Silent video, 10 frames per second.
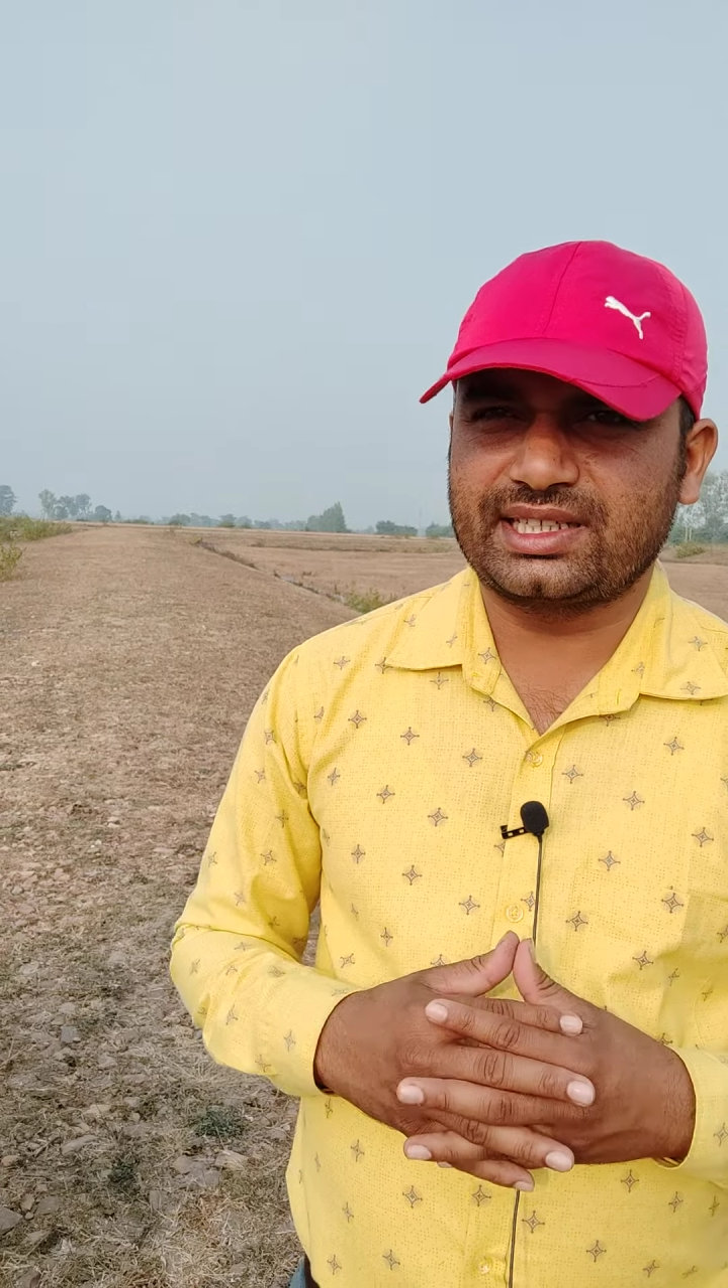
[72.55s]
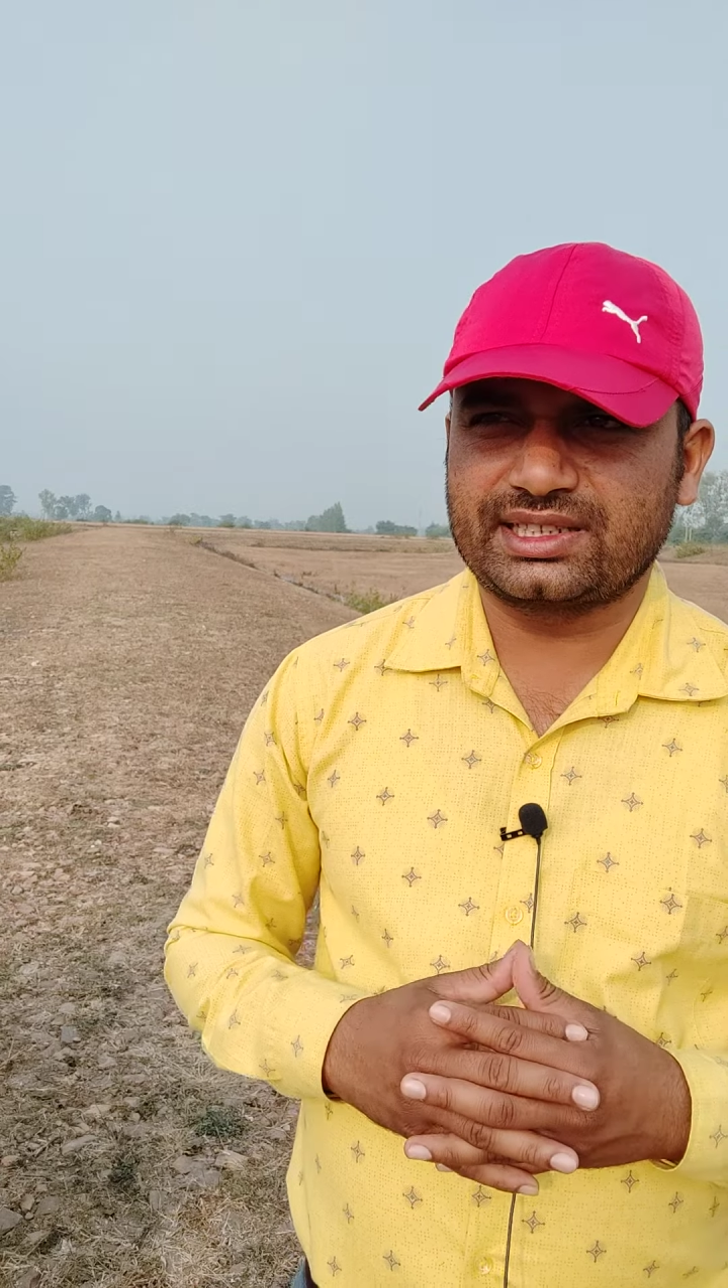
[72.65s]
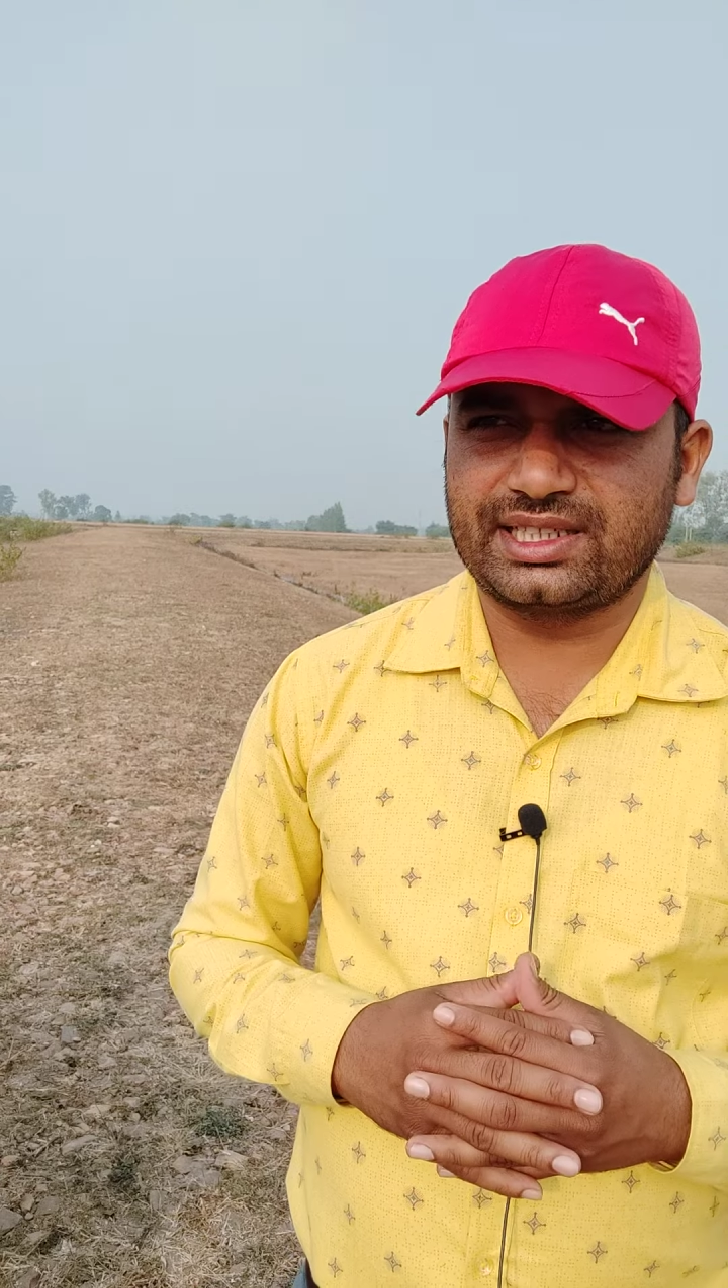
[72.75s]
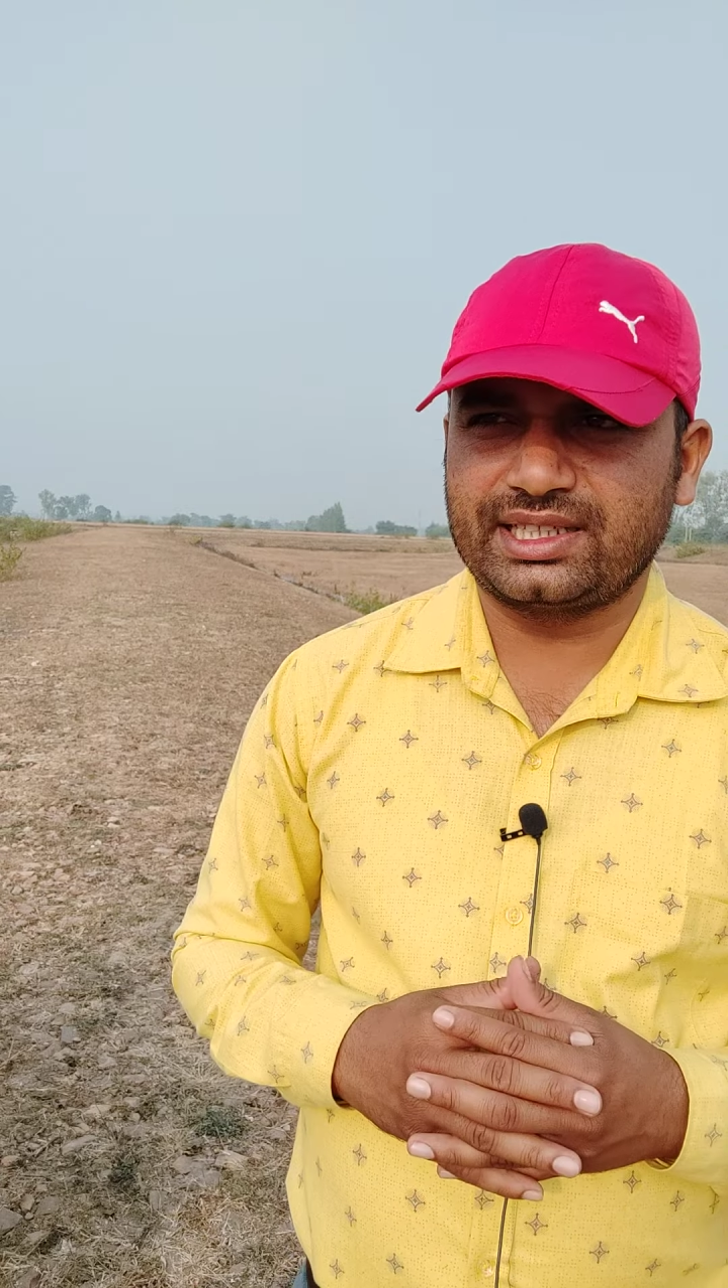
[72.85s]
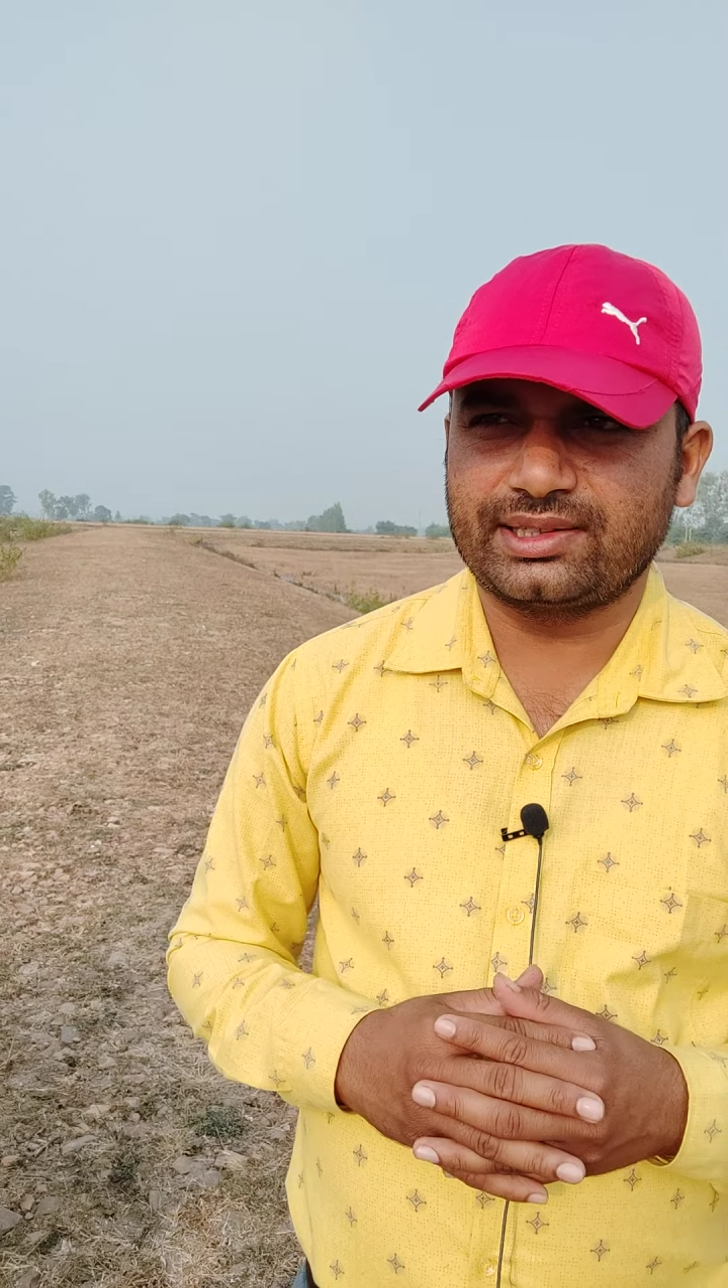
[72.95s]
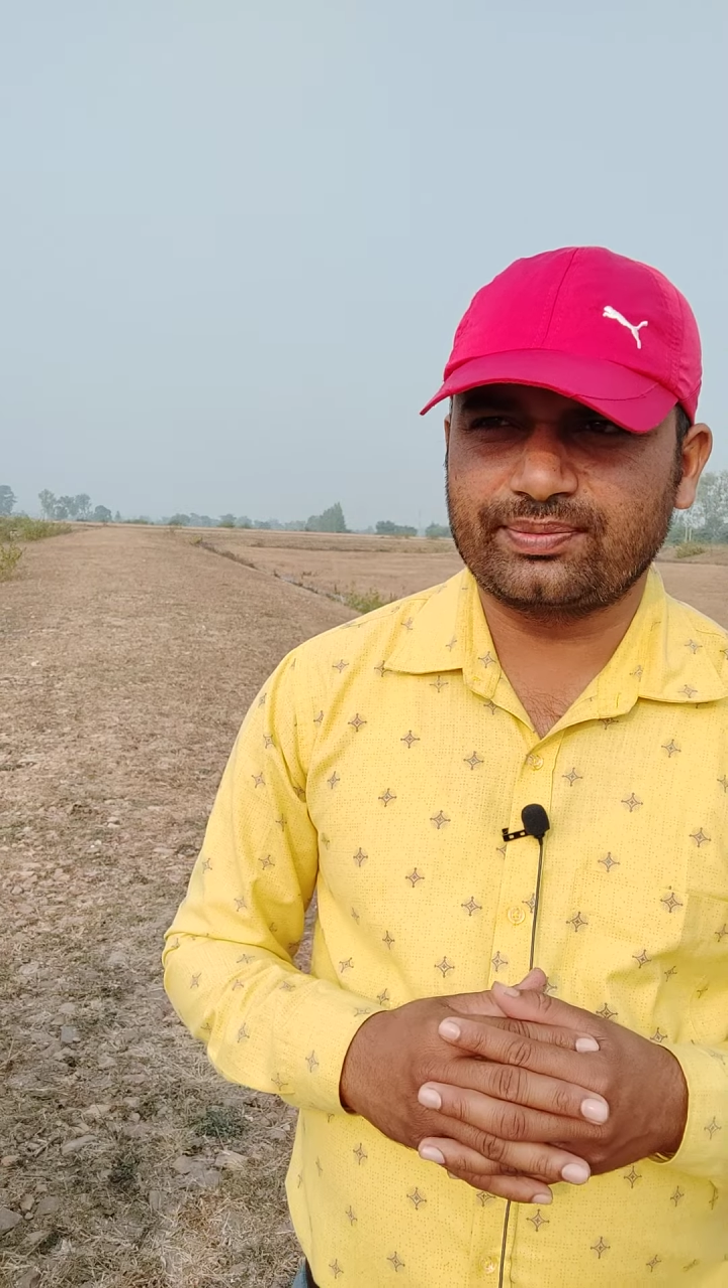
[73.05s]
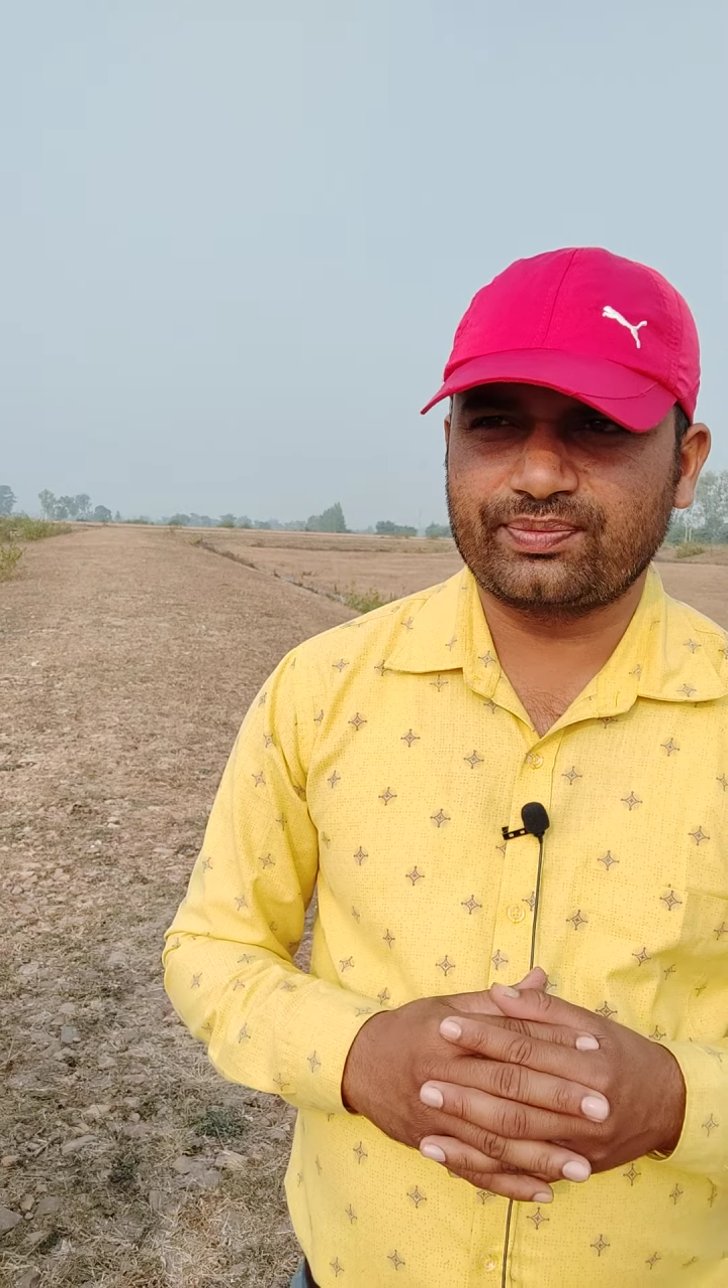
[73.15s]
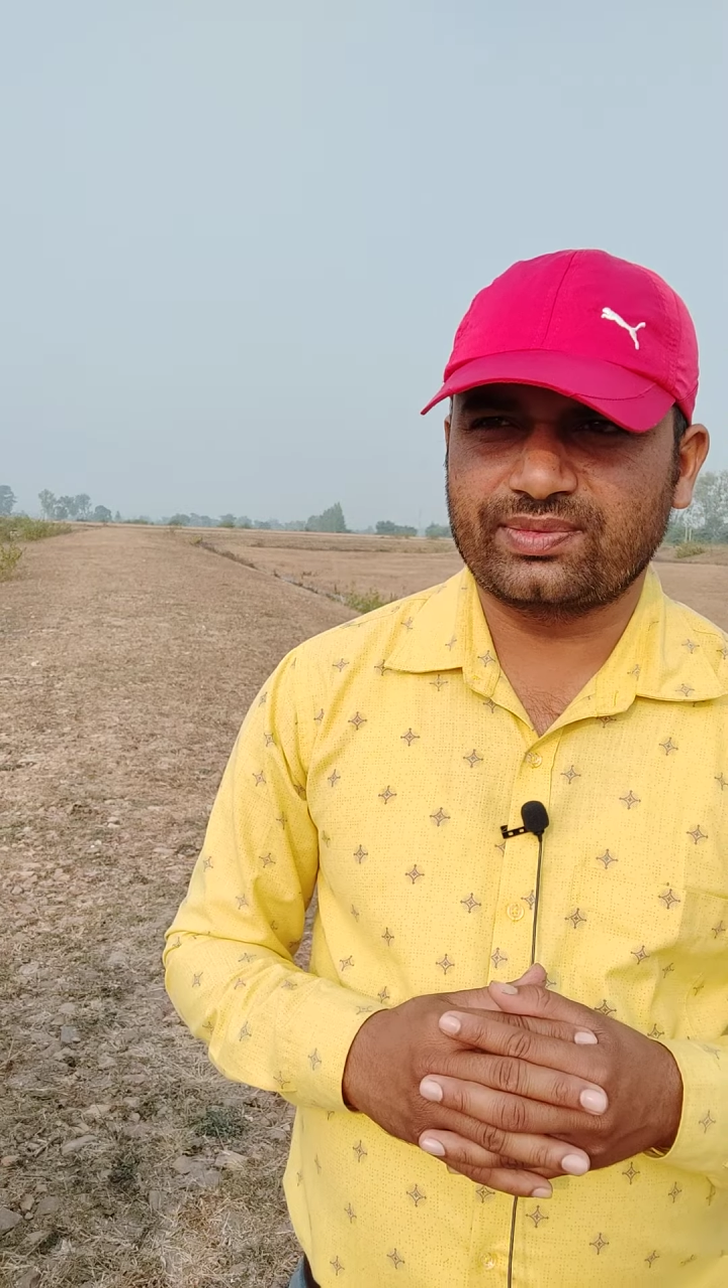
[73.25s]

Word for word: सकते हैं